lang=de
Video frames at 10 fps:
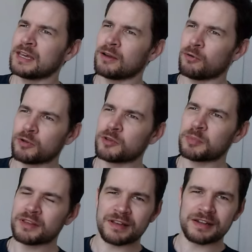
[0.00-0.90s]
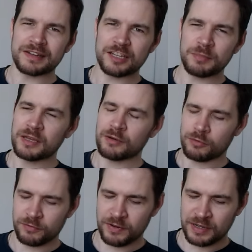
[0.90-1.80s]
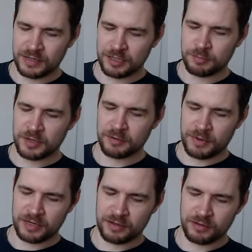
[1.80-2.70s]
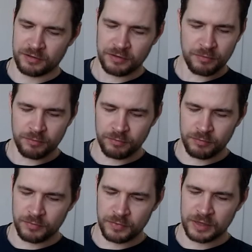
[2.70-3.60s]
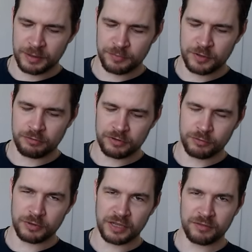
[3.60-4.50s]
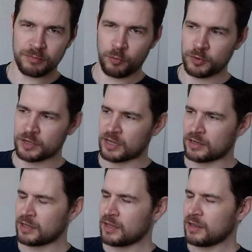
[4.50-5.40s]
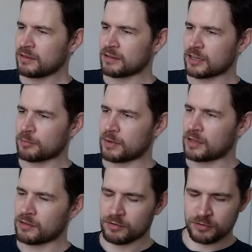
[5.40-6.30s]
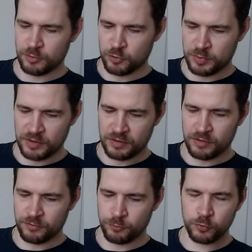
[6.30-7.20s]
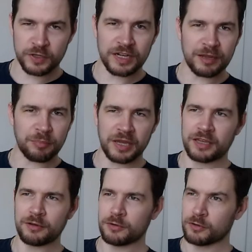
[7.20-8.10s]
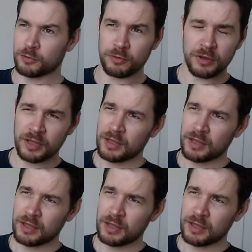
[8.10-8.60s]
oder ich bin es halt nicht mehr. Und wenn ich mir in meiner ähm, Lebenssituation jetzt momentan, sage ich mal, zum Beispiel Fußgelenk breche oder so,